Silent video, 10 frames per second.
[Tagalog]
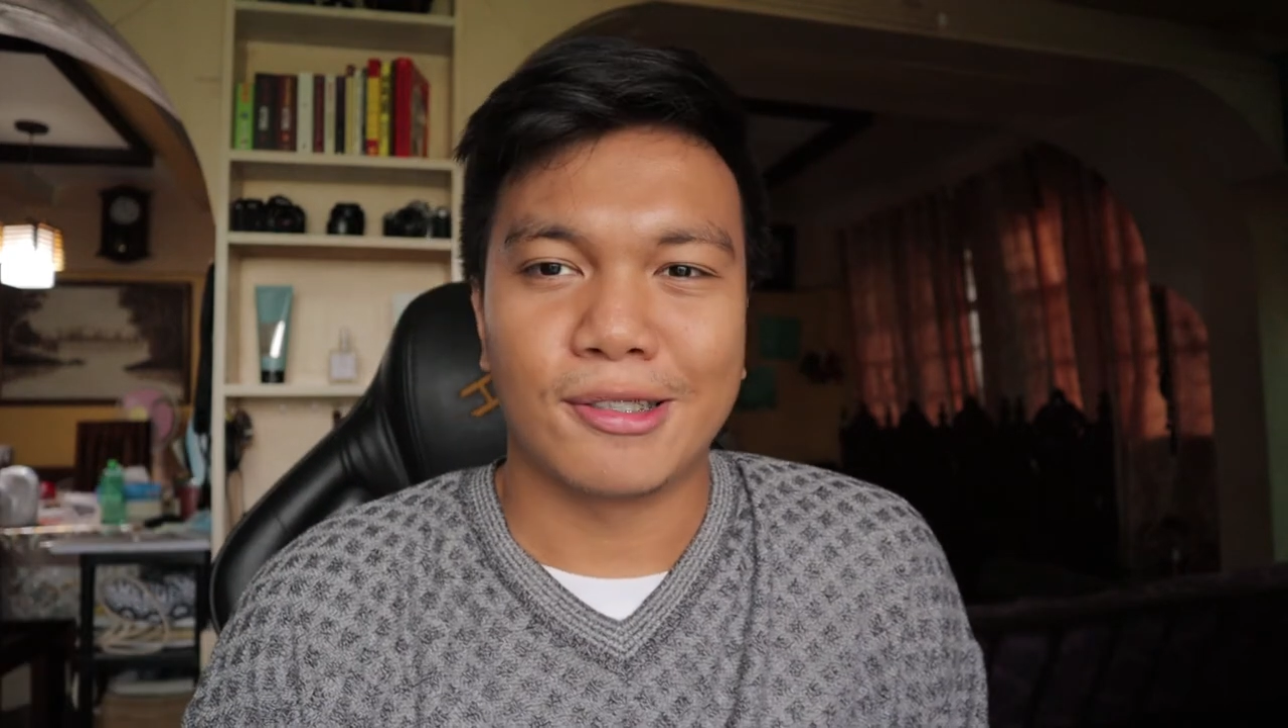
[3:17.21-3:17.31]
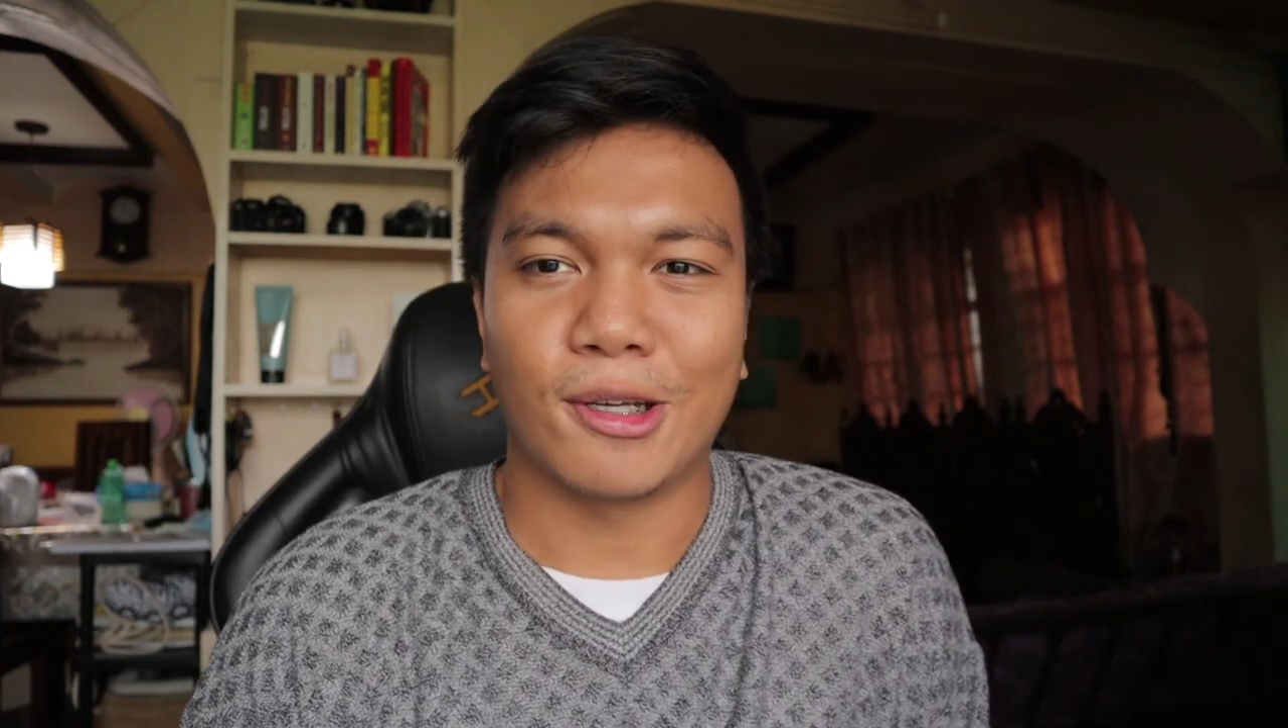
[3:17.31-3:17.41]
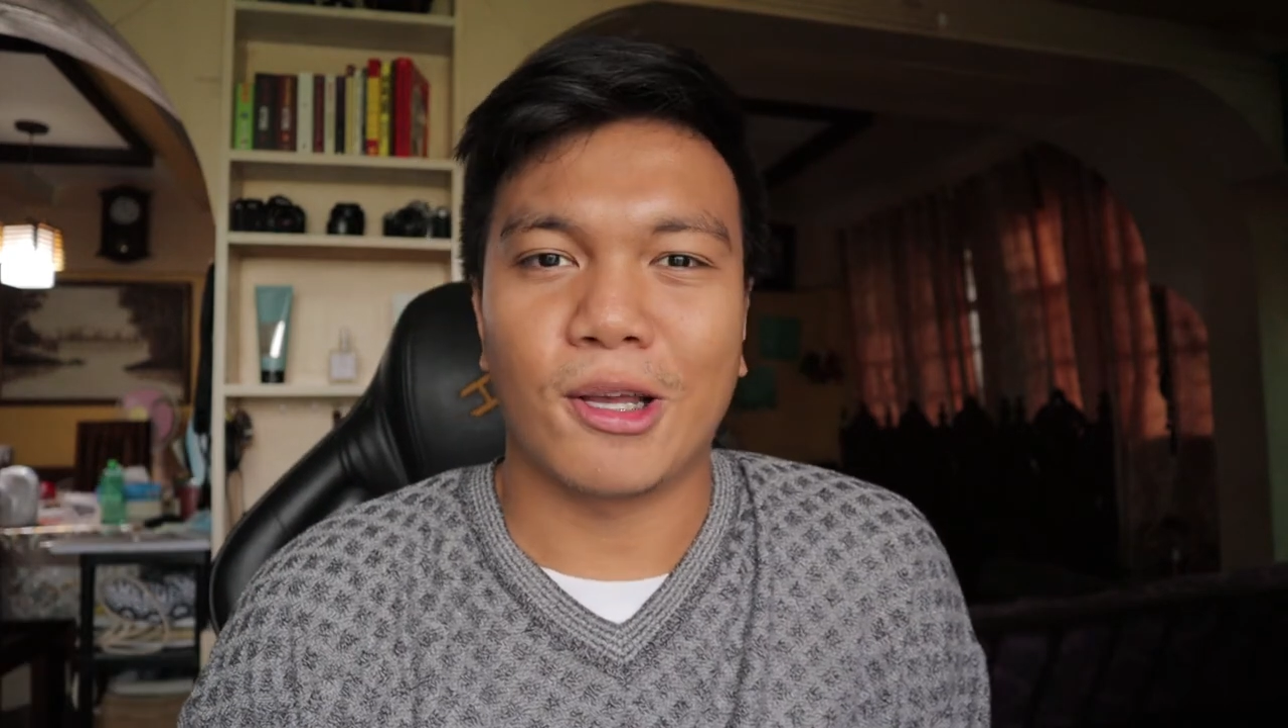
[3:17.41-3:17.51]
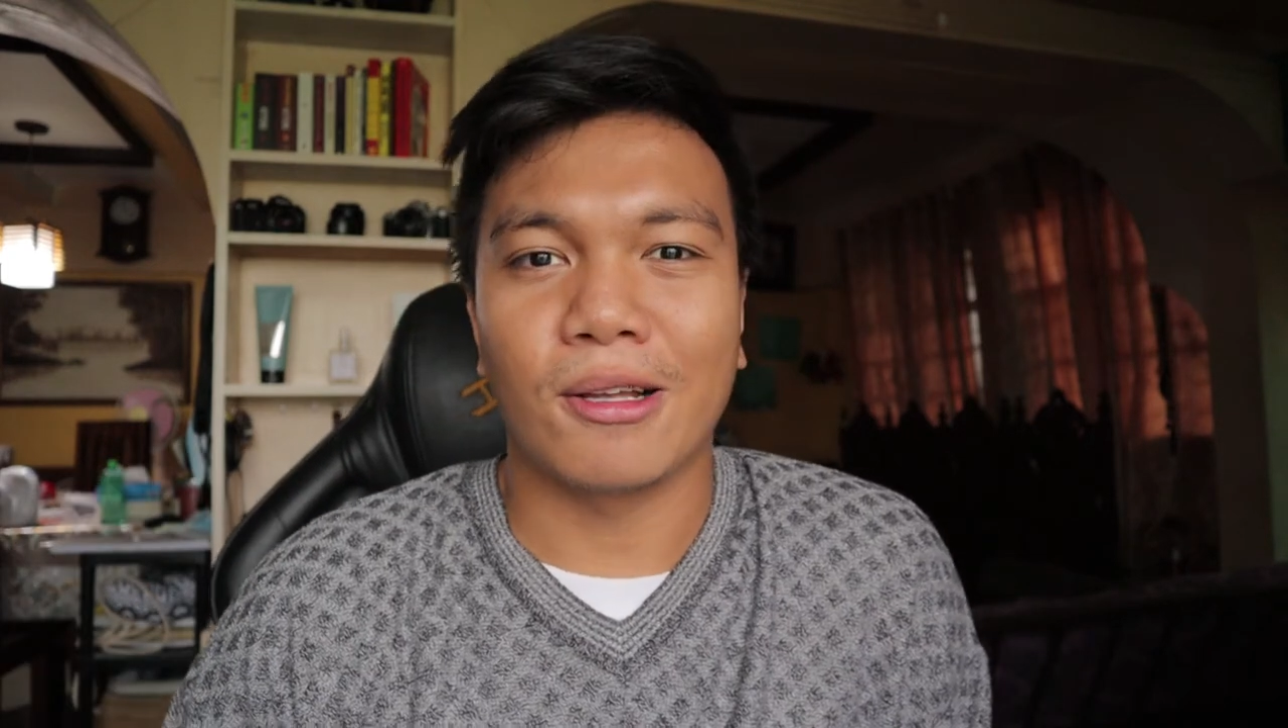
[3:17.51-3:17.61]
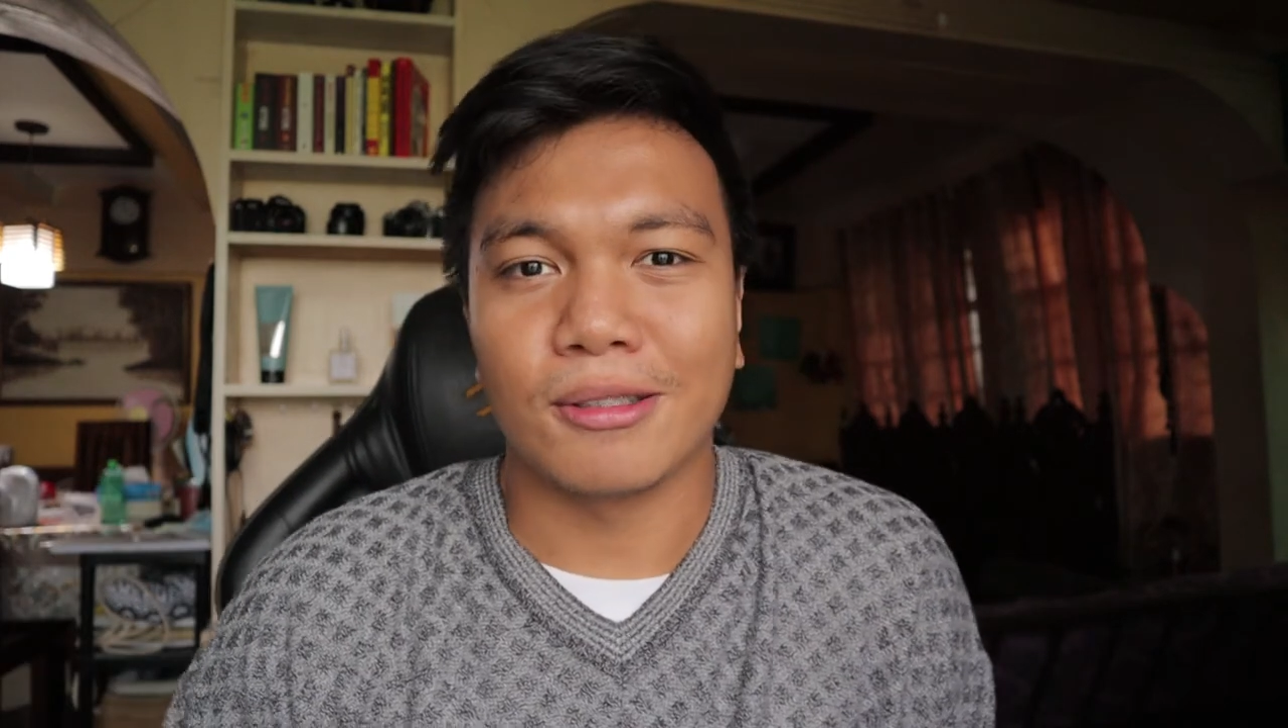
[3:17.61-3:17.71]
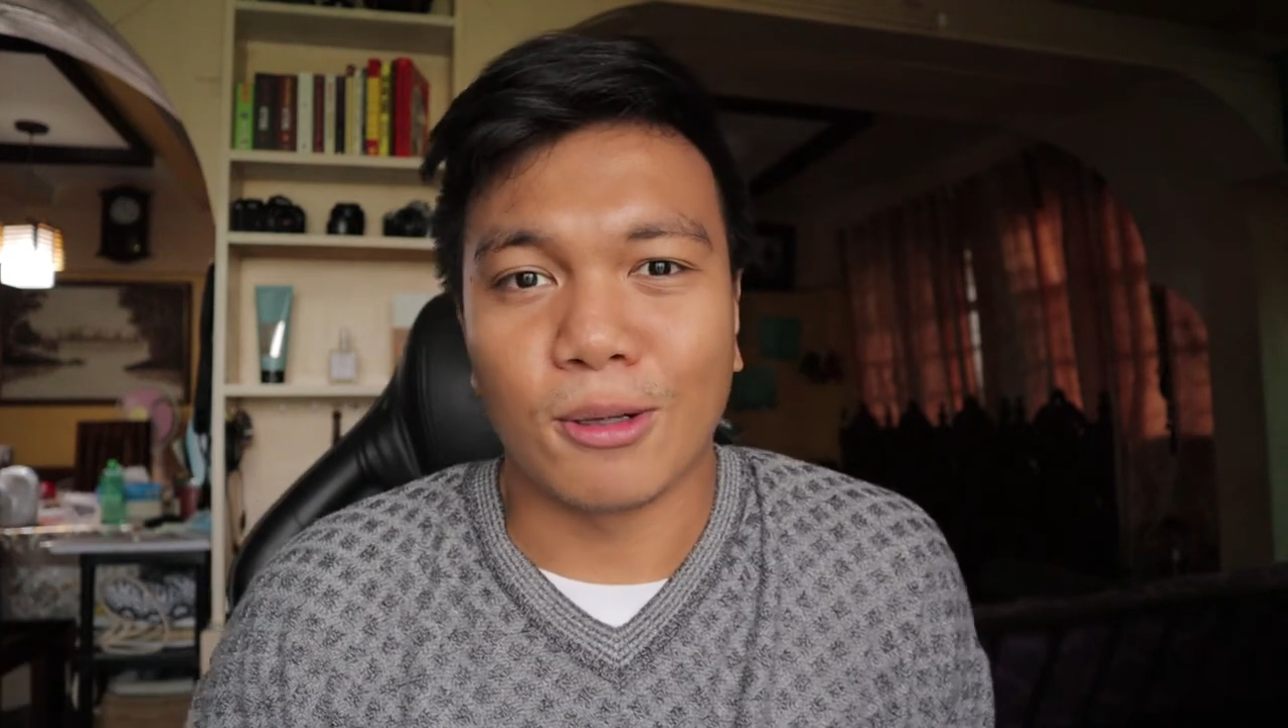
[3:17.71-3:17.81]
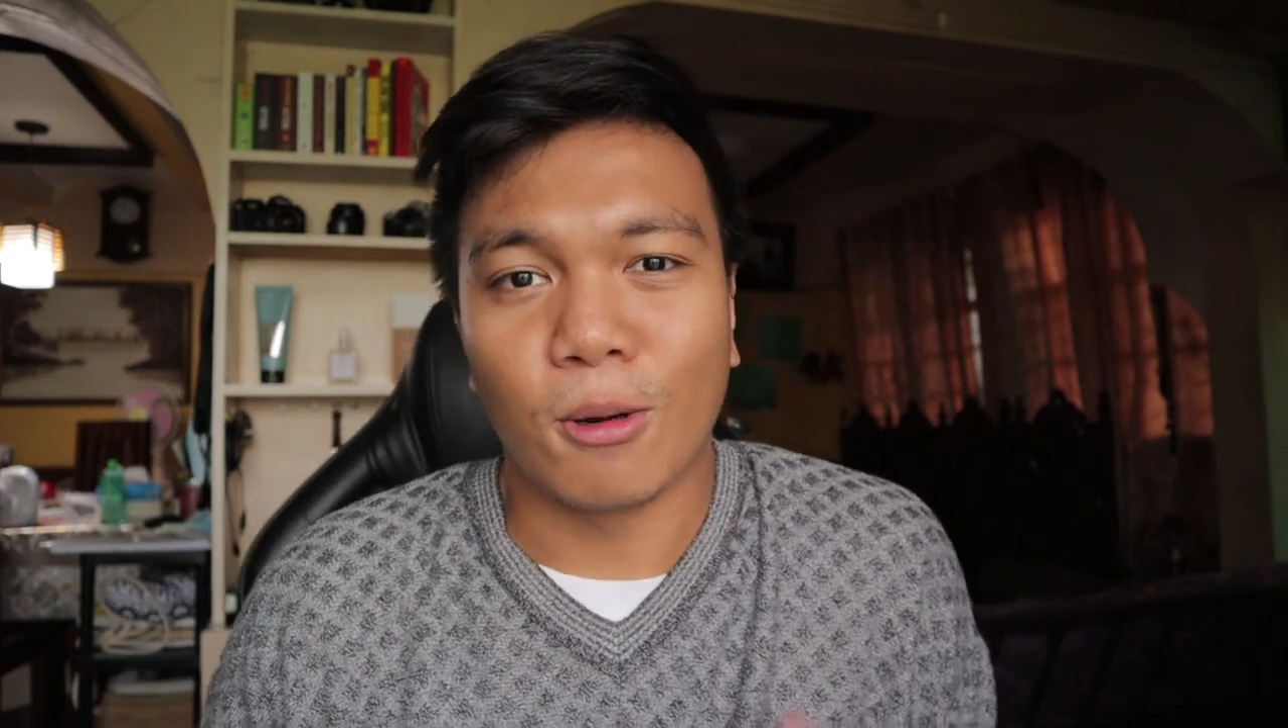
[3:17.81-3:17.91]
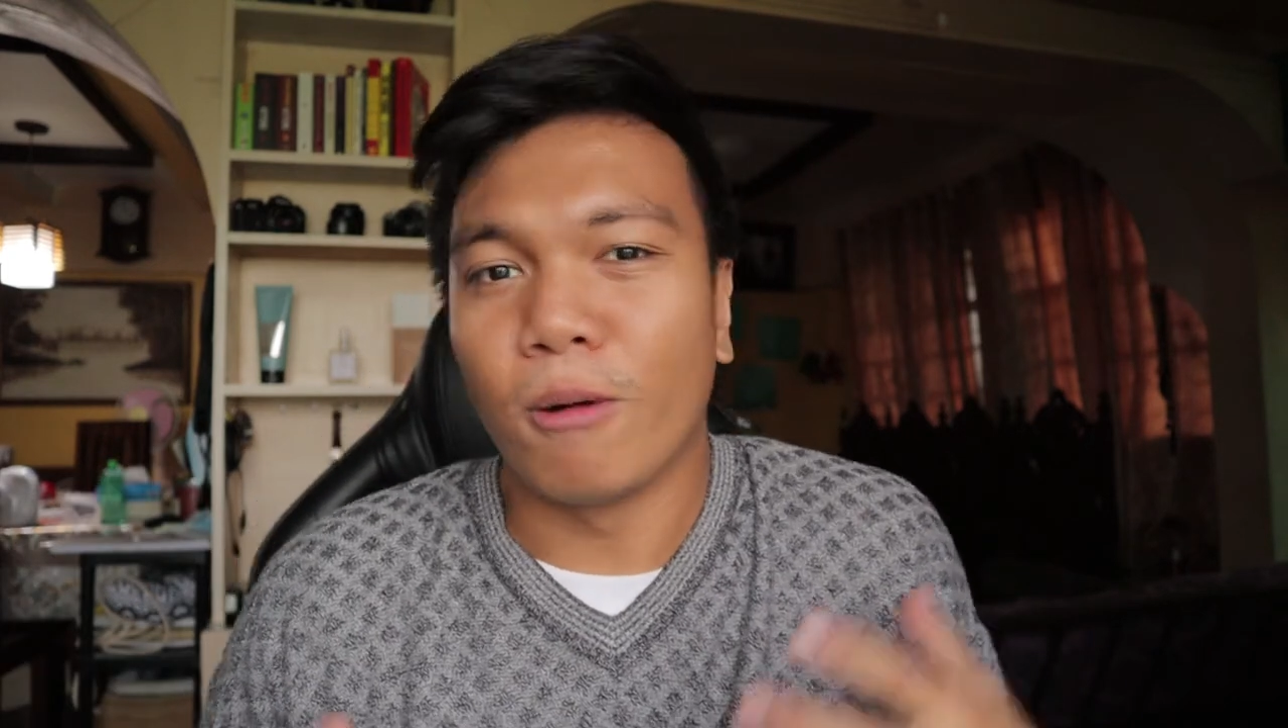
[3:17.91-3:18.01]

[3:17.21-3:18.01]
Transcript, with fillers: So, yun. So,